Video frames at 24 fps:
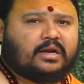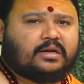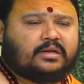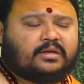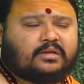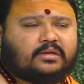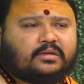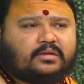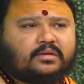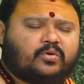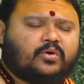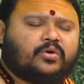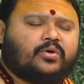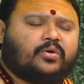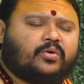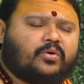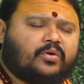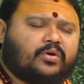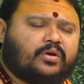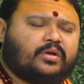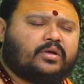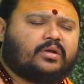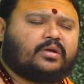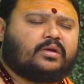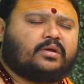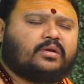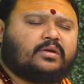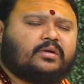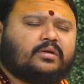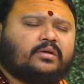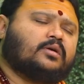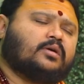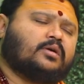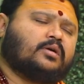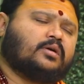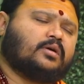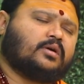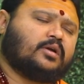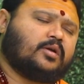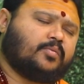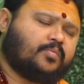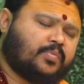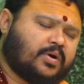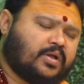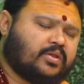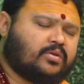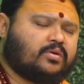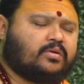కానీ కొన్ని కొన్ని
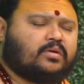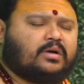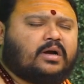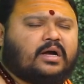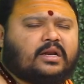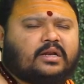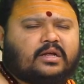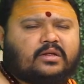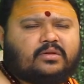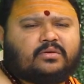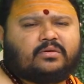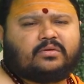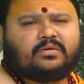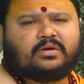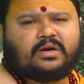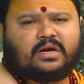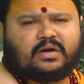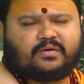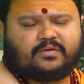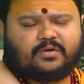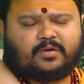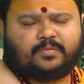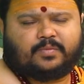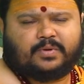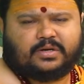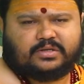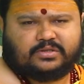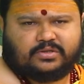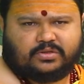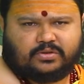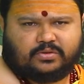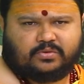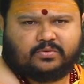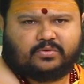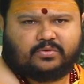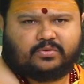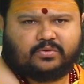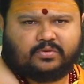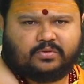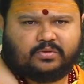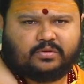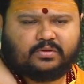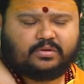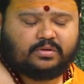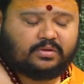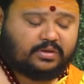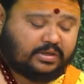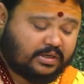ఇబ్బందులు కానీ ఎదుర్కొనేటువంటి పరిస్థితి ఉంటుంది
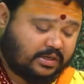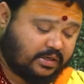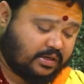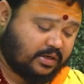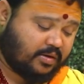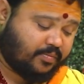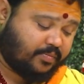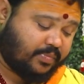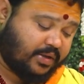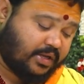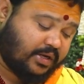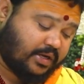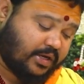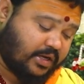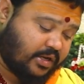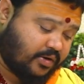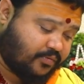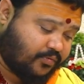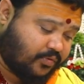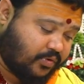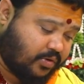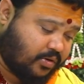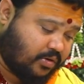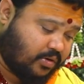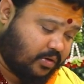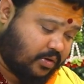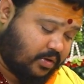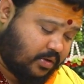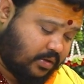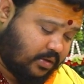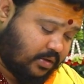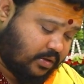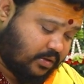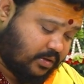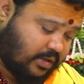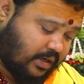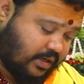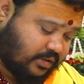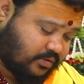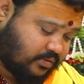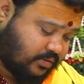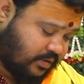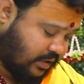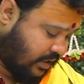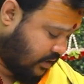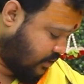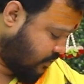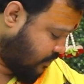కనుక బీ కేర్ఫుల్
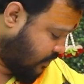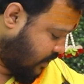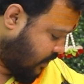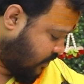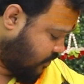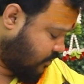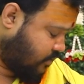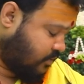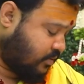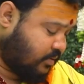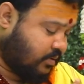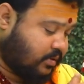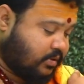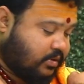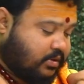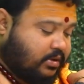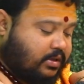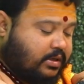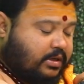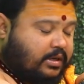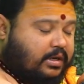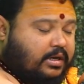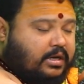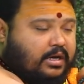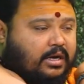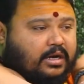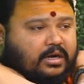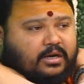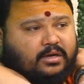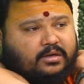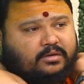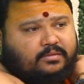ధనసు రాశి వారు ఇంకా